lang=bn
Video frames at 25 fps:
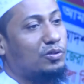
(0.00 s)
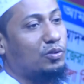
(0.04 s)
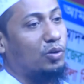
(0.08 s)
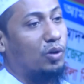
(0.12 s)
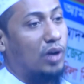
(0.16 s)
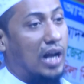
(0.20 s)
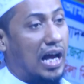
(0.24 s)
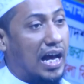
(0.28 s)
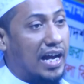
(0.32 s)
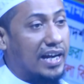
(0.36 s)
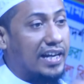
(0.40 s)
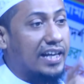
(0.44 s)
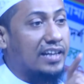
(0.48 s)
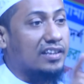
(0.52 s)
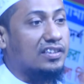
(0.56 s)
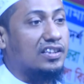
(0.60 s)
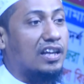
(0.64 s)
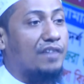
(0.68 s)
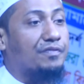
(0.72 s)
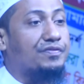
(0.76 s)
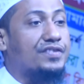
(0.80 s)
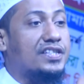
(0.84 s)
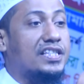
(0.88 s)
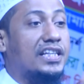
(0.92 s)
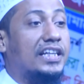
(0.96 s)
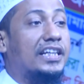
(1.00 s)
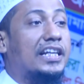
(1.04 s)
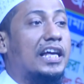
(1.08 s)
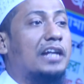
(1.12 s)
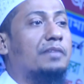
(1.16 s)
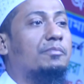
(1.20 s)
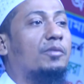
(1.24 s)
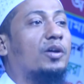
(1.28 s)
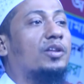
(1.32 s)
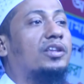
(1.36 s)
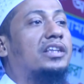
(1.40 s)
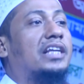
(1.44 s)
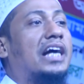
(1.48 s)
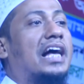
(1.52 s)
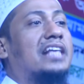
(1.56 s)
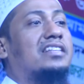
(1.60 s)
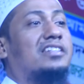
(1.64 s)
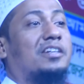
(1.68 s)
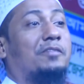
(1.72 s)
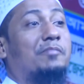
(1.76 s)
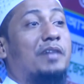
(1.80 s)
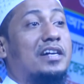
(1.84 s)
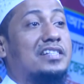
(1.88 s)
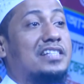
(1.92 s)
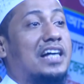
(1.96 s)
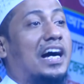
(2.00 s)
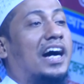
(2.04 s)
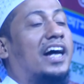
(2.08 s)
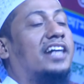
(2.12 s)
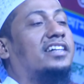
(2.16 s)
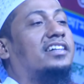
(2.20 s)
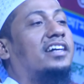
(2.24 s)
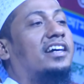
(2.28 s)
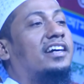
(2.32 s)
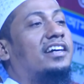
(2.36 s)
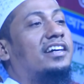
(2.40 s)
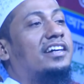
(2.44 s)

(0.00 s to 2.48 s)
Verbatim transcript: কোরআনের তাফসিরের মধ্যে আছে বাজান